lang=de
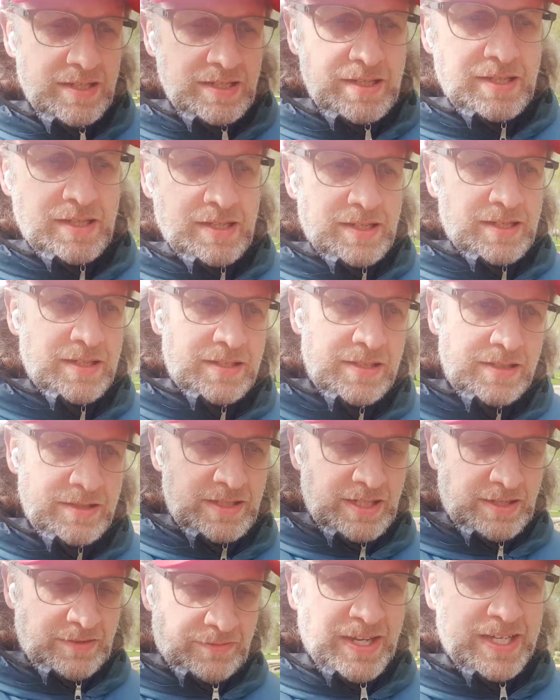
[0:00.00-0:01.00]
äh,
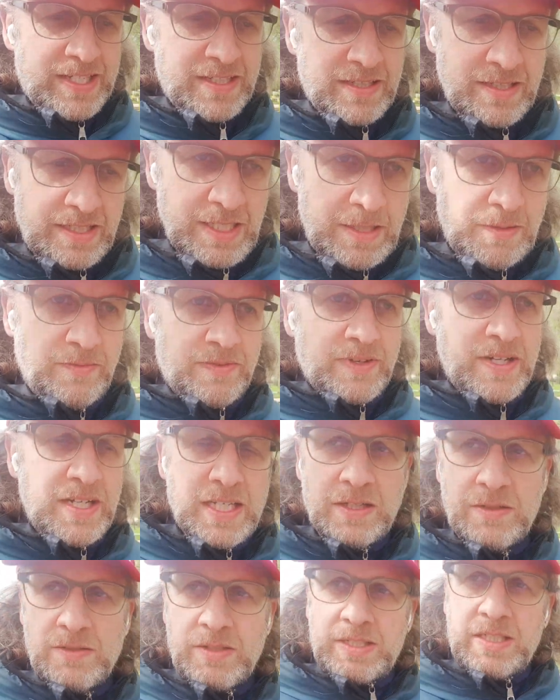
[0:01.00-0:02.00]
der Vater in dem Fall ja
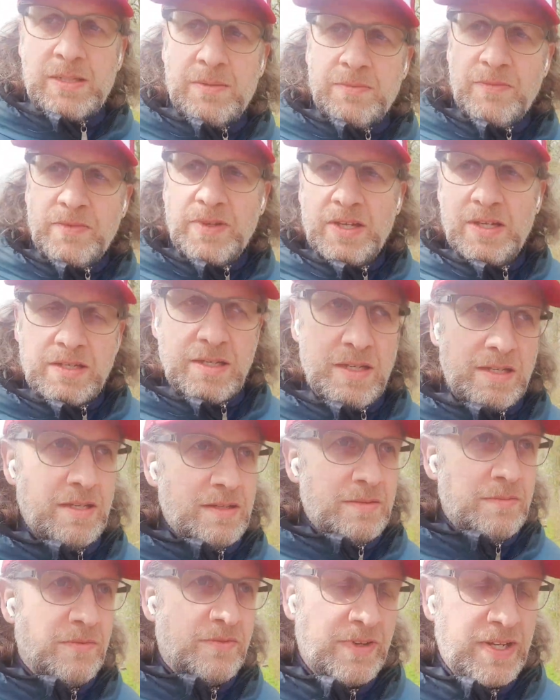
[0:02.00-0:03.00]
und ich im
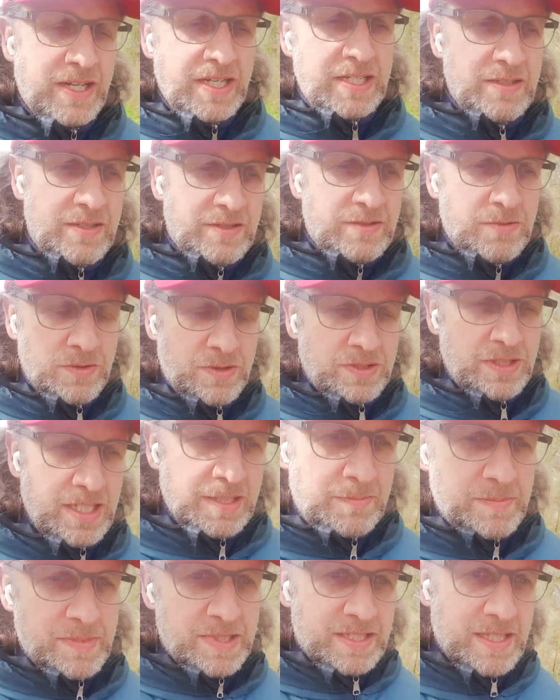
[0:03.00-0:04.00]
im Fall des
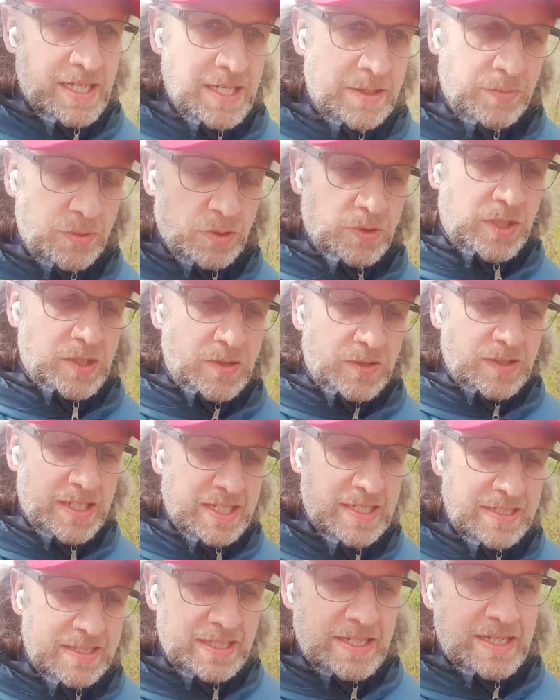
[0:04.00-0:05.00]
Jugendamts
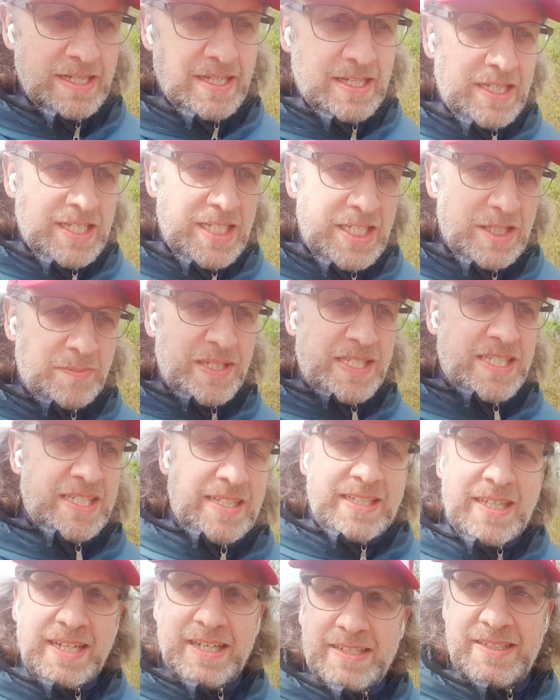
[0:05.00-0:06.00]
Alt-Donau-Kreis, ich bin ja
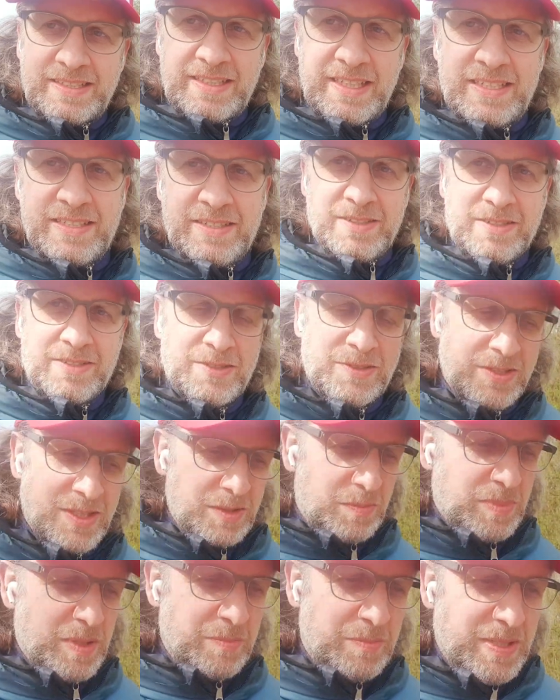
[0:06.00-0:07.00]
kein Dritter, sondern ich
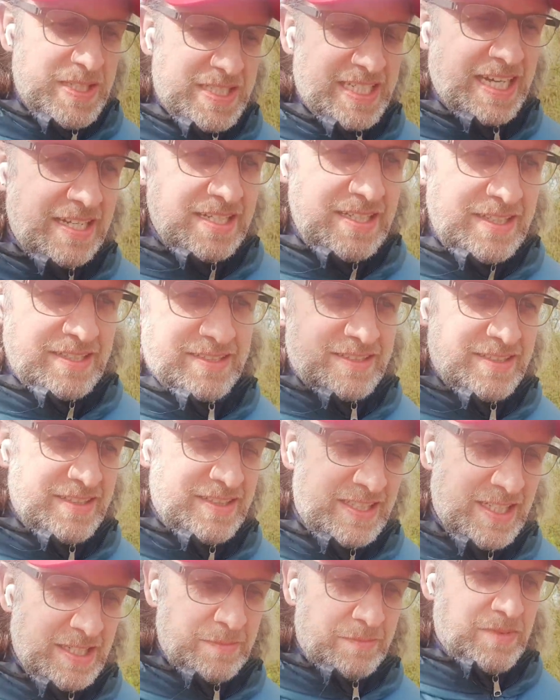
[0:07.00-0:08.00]
bin Beteiligter in
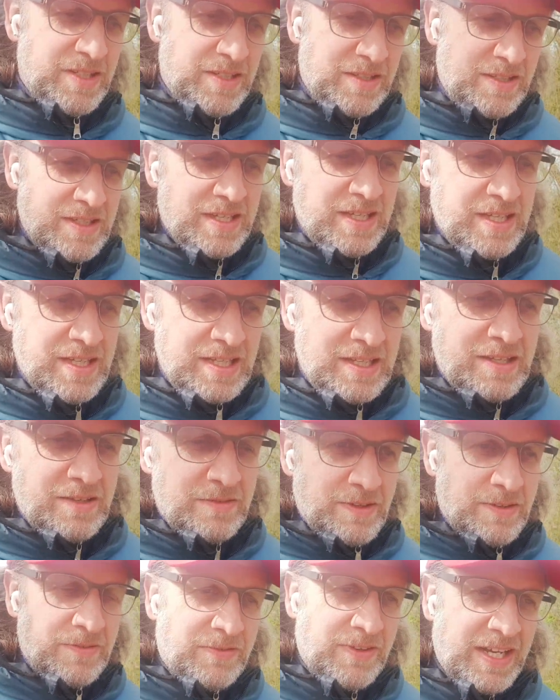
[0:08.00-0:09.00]
dem
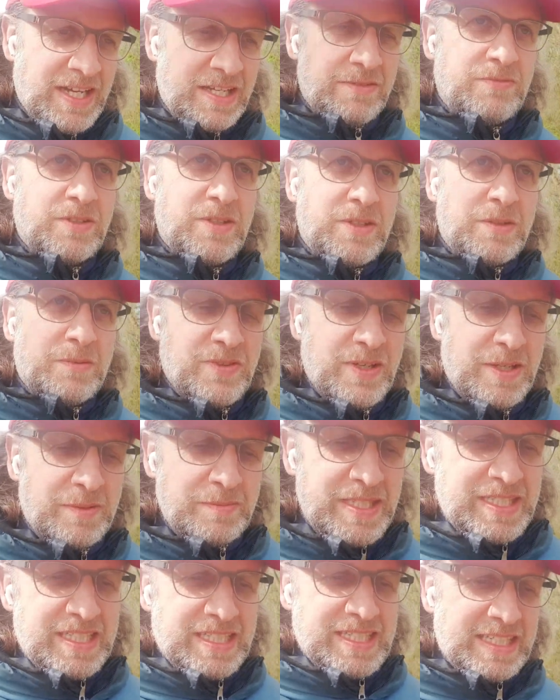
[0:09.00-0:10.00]
Verfahren vor dem
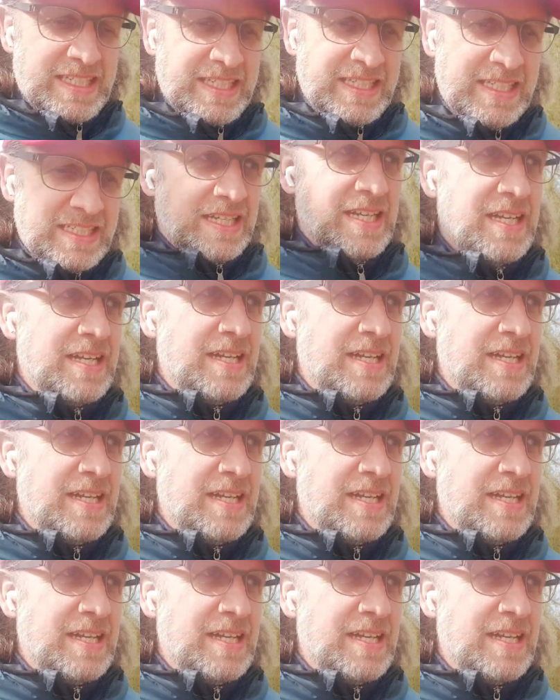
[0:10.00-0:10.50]
Familiengericht.